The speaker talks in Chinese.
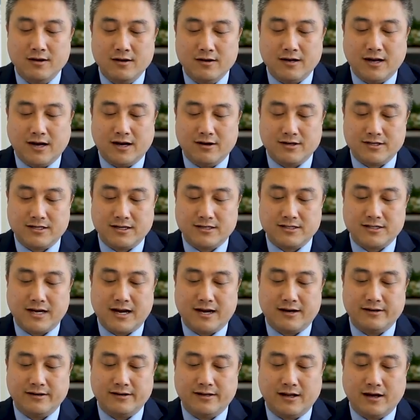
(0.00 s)
然后像这
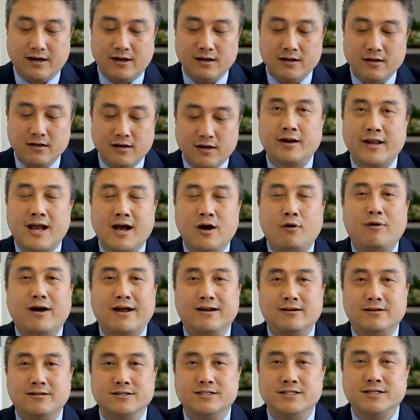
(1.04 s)
样的呢，量化
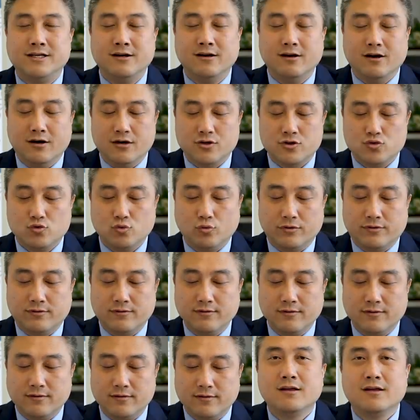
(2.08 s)
成金额数
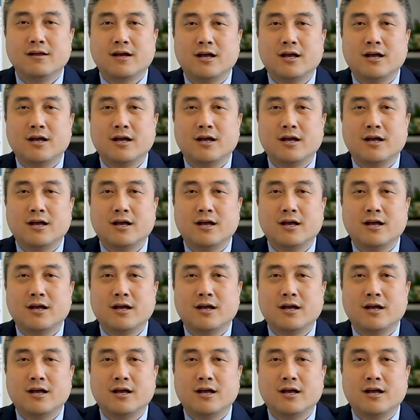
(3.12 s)
字，